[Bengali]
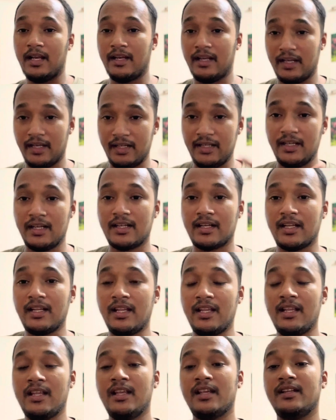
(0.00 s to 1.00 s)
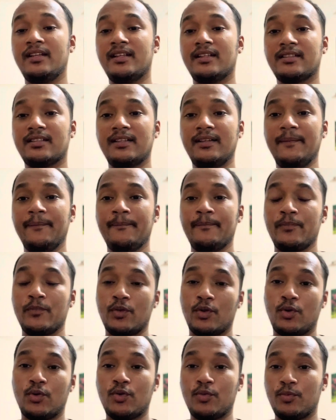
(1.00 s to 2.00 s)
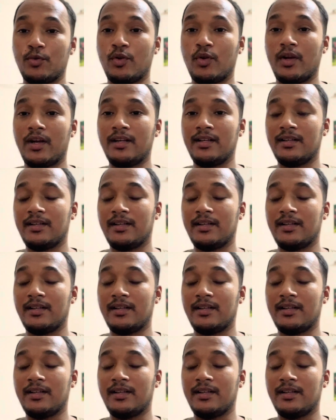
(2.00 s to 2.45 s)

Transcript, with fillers: এরিয়াটা এই এরিয়াতে কোনো প্রকার